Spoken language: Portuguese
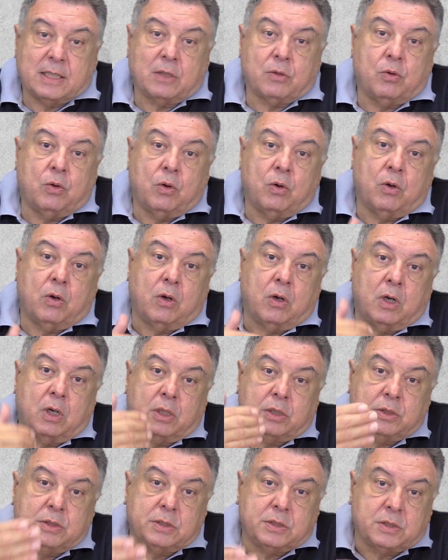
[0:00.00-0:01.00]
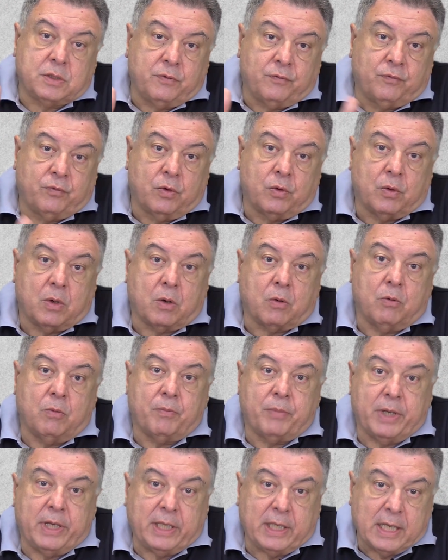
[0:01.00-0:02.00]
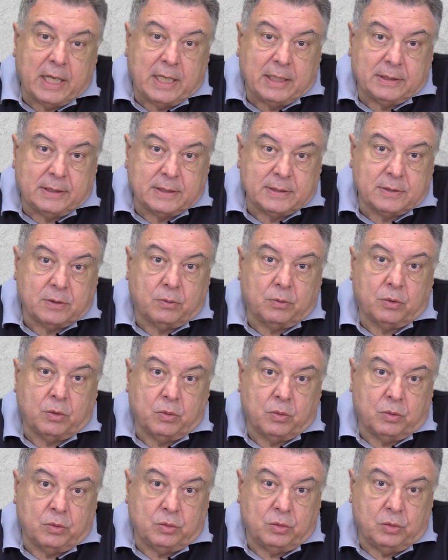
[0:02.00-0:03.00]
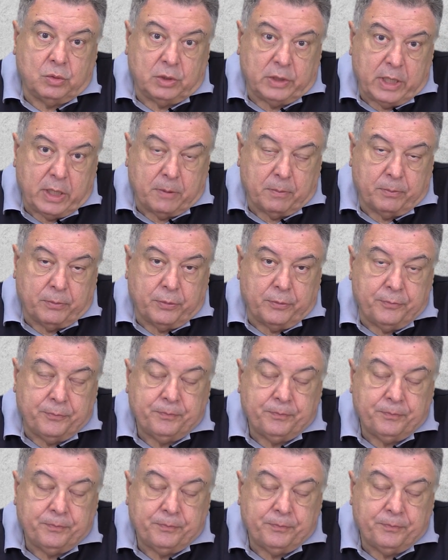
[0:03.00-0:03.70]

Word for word: a coortes que foram acompanhadas ao longo do tempo,